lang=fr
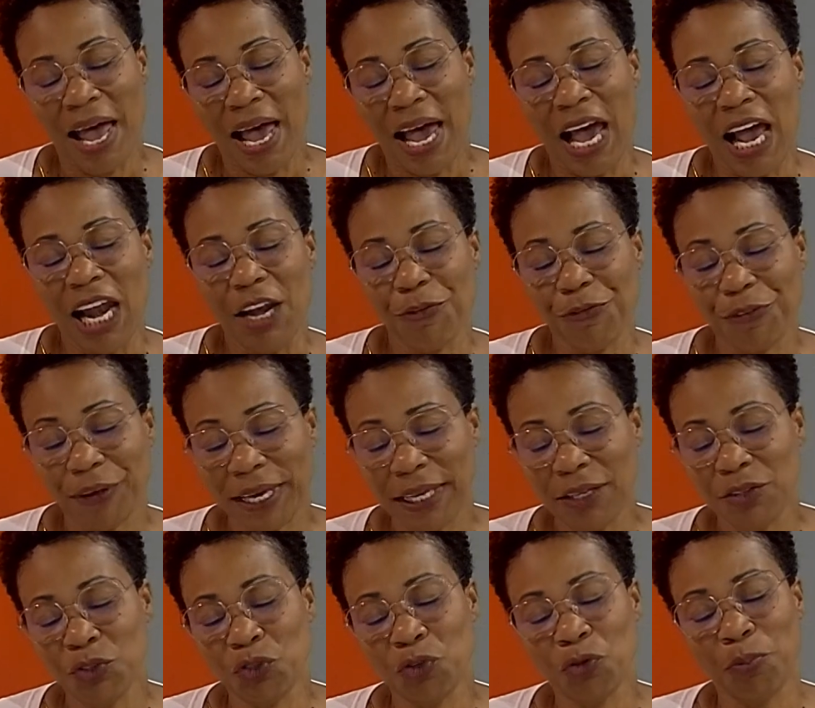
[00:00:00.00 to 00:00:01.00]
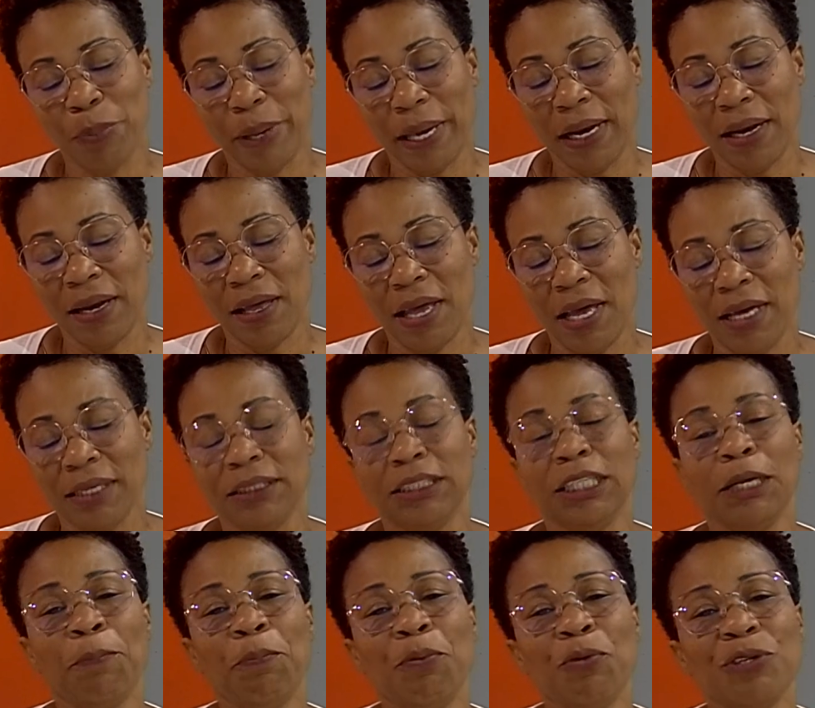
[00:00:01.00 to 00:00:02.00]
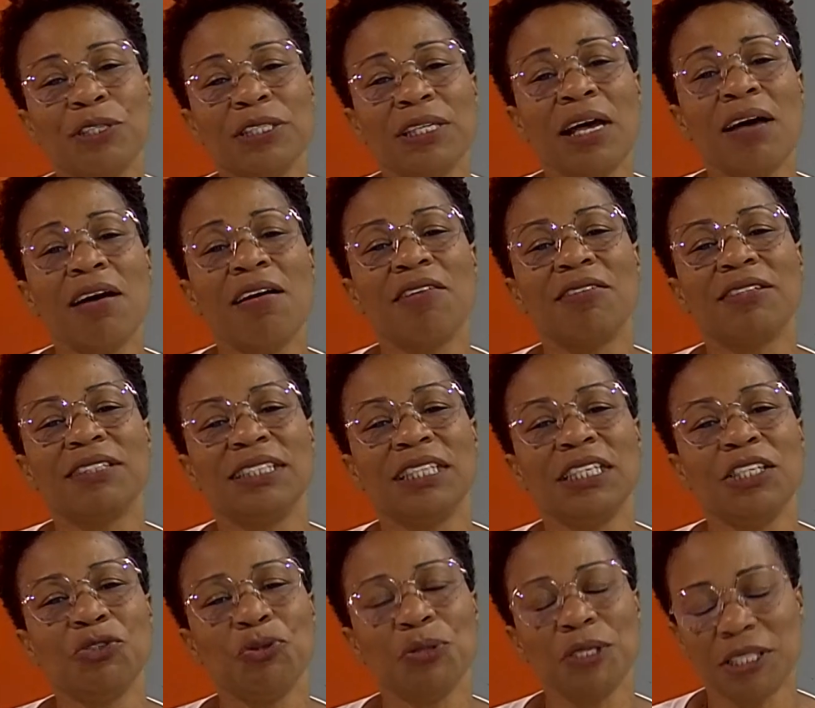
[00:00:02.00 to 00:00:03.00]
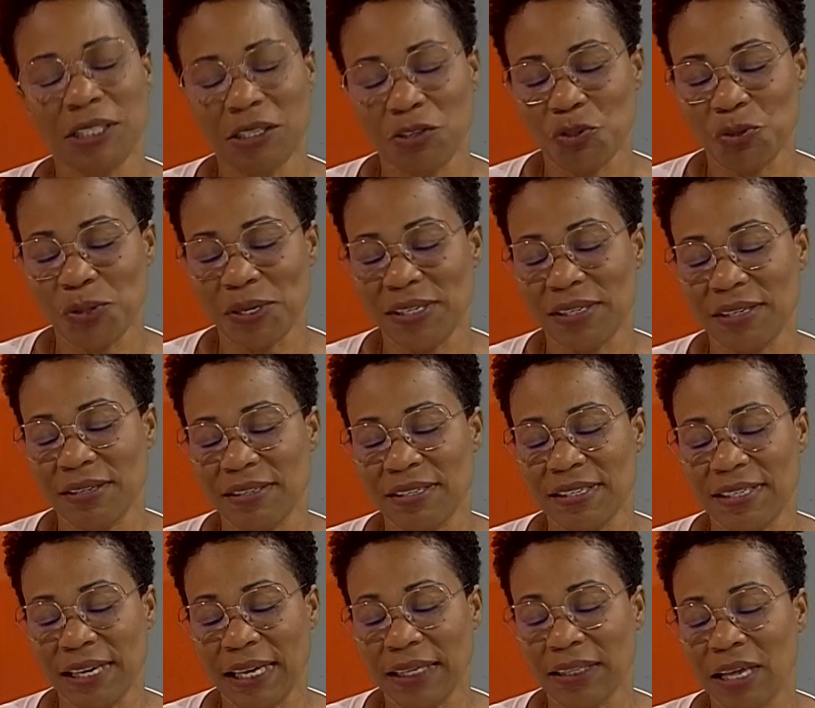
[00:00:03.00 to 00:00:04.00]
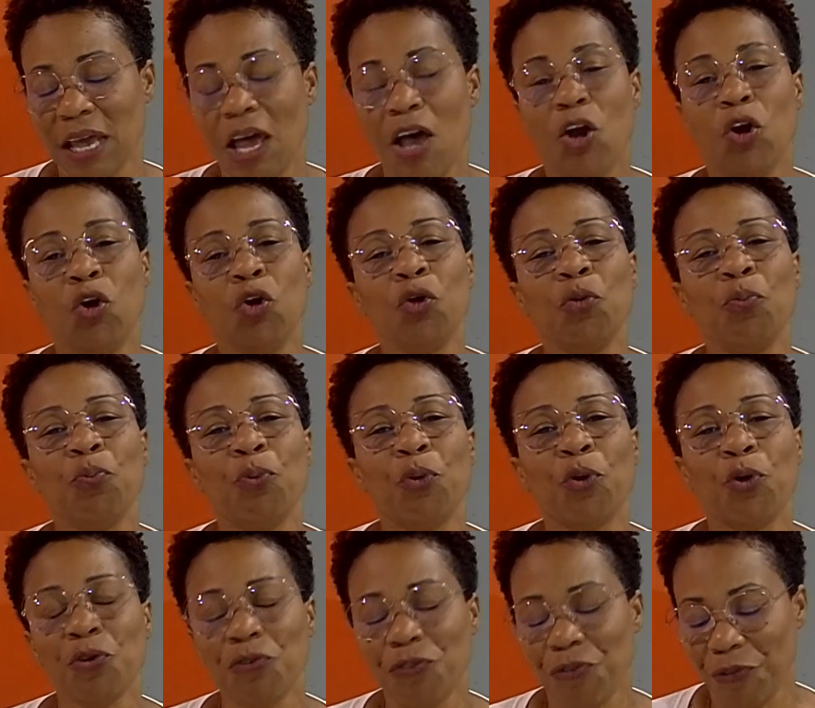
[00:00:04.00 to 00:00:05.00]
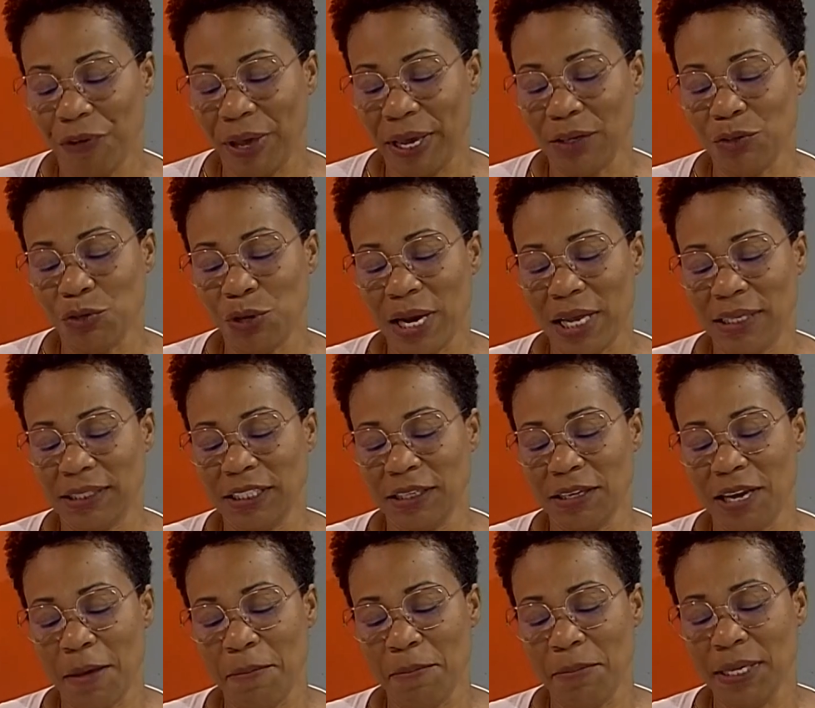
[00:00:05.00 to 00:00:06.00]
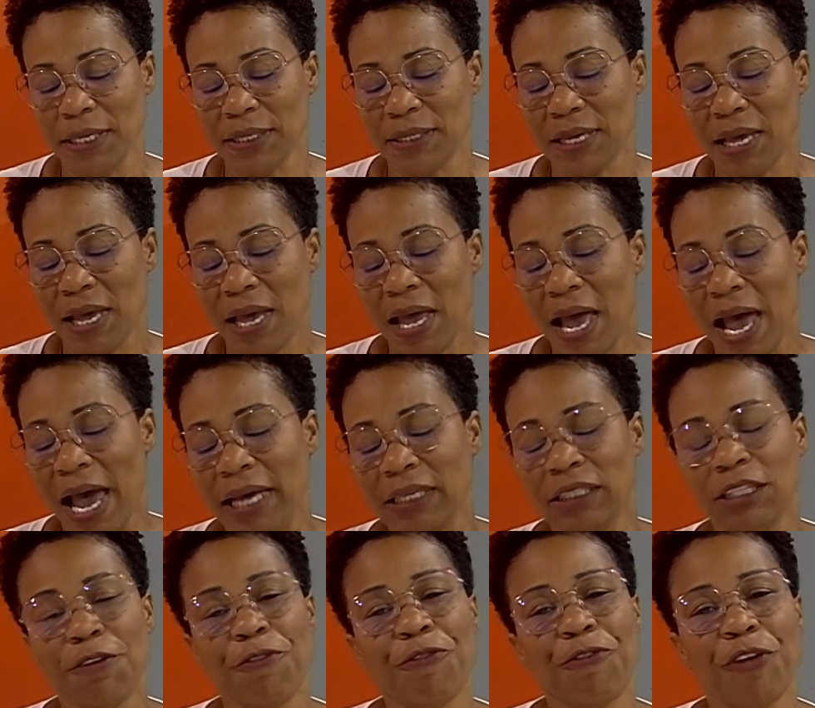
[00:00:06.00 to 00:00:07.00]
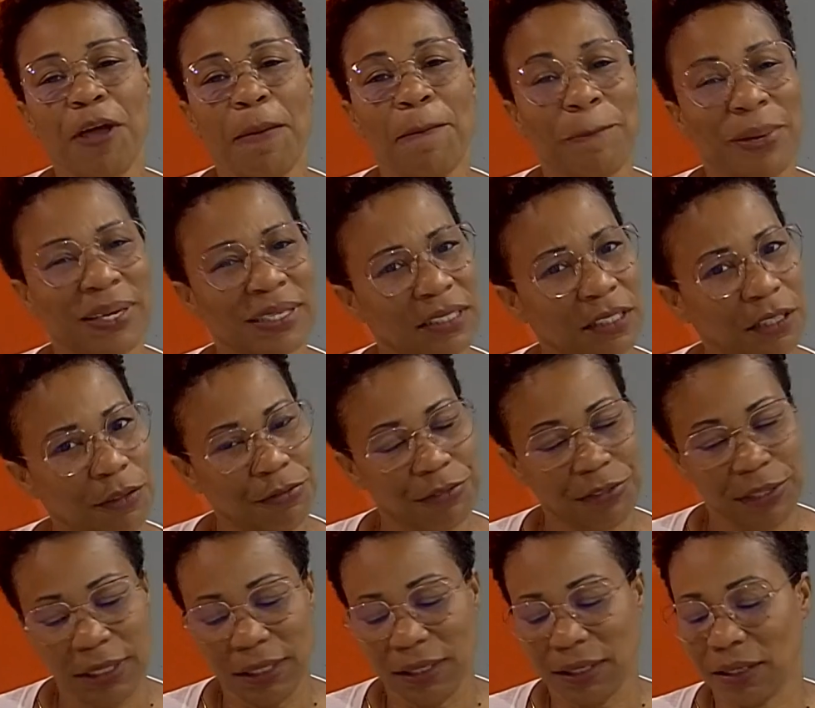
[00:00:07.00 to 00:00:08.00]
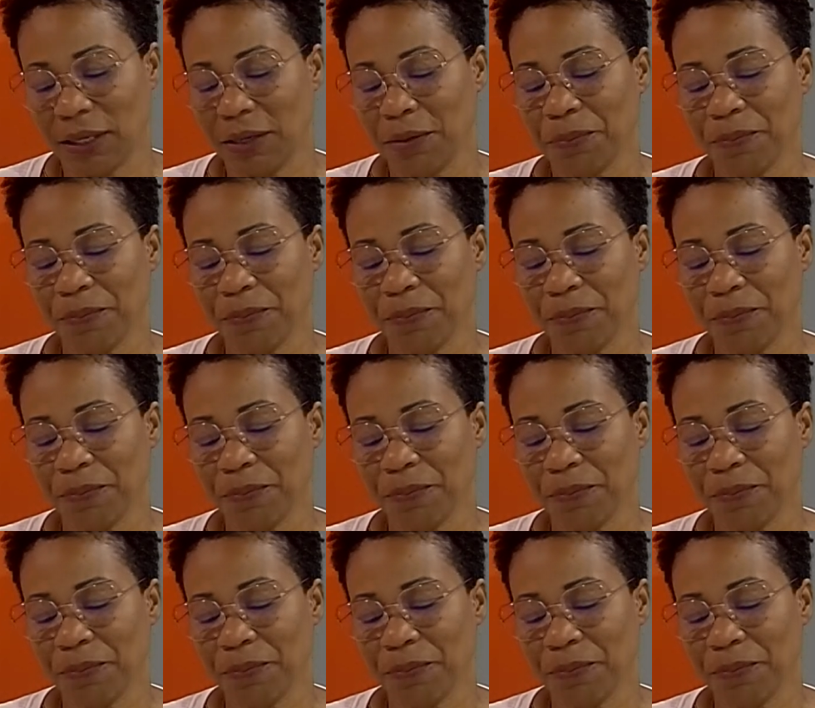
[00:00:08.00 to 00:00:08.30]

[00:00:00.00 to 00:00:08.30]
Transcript: Alfred Nobel déposa en 1867 le brevet de la dynamite à des fins pacifiques.